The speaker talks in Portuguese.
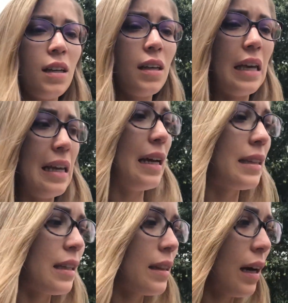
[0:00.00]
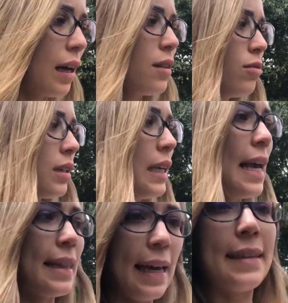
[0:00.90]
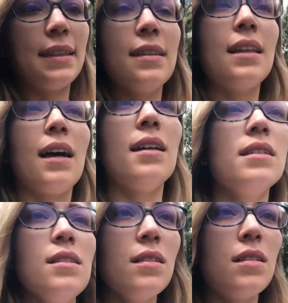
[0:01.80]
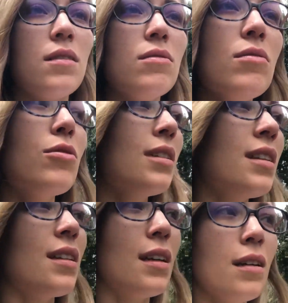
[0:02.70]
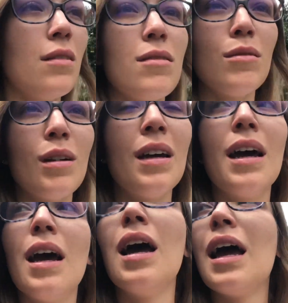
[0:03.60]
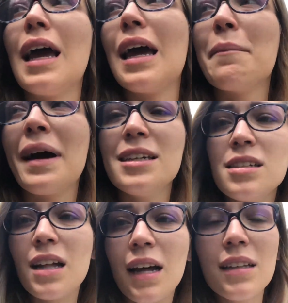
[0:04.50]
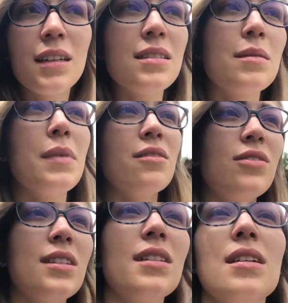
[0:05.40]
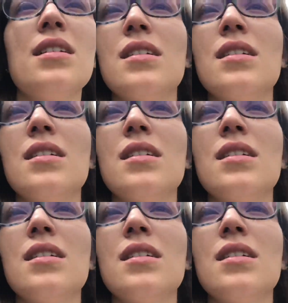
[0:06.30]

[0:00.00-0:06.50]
E ele é atentado e ela é atentada. Eu não tô entendendo. É mais nada nessa minha vida.